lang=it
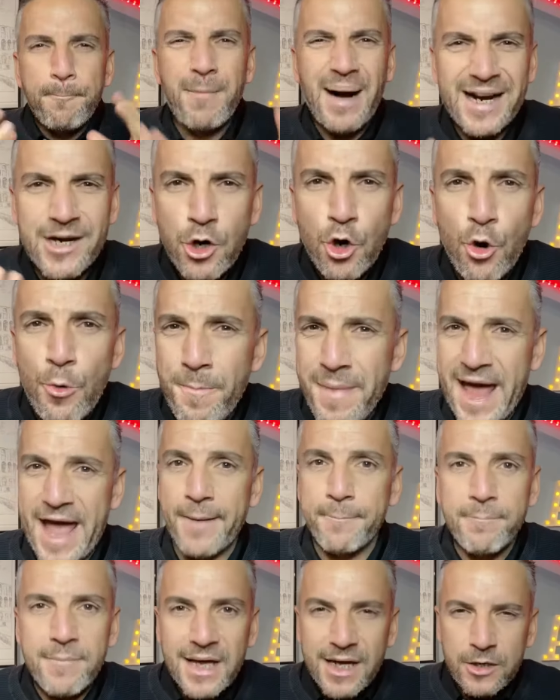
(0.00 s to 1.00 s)
Ma
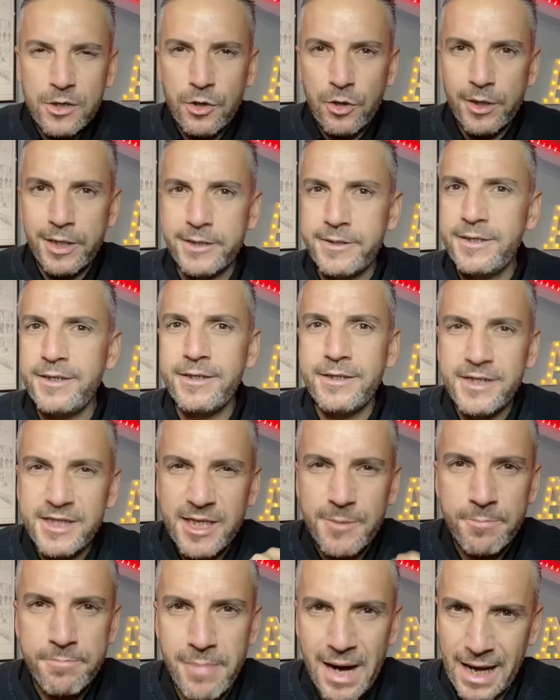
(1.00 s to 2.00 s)
com'è mercoledì
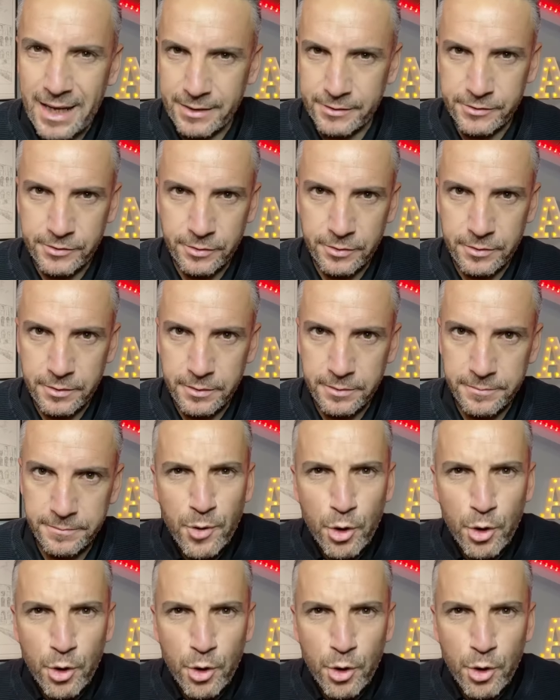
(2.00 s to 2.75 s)
di Tim Burton?